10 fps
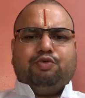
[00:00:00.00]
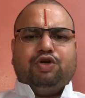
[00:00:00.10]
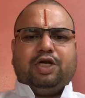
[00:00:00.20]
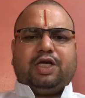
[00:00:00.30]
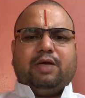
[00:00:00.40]

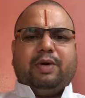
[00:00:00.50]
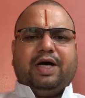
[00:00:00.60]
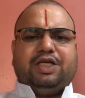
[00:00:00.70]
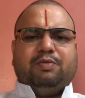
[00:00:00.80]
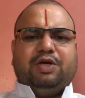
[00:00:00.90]
पुण्य के
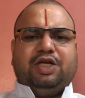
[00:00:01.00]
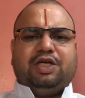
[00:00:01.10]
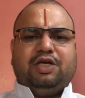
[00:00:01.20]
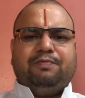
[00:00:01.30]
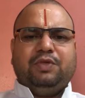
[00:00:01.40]
भागी
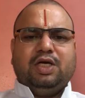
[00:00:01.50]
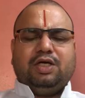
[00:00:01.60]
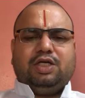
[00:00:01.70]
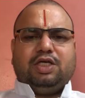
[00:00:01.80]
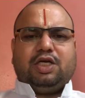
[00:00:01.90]
बनेंगे
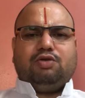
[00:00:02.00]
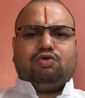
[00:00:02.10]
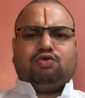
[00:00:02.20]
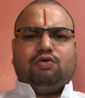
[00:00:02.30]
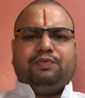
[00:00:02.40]
ठीक है
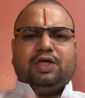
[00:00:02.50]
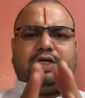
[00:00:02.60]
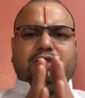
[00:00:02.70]
दोस्तों